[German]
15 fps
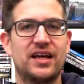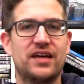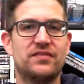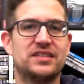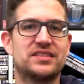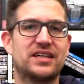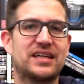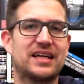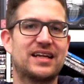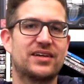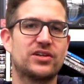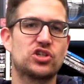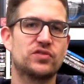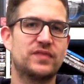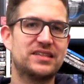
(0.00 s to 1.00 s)
wie seine kleine
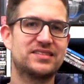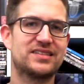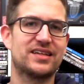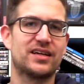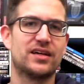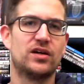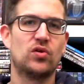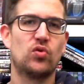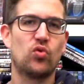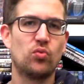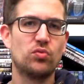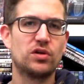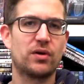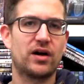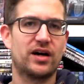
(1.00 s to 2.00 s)
Schwester
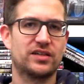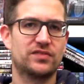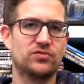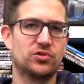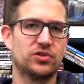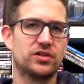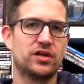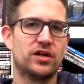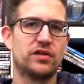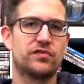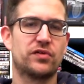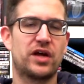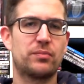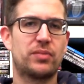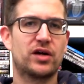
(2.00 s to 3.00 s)
umgebracht wurde von
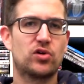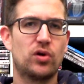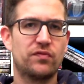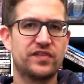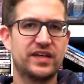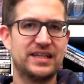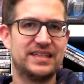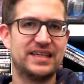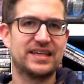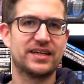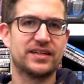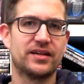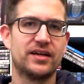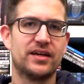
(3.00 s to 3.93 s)
ein paar Kopfgeldjägern.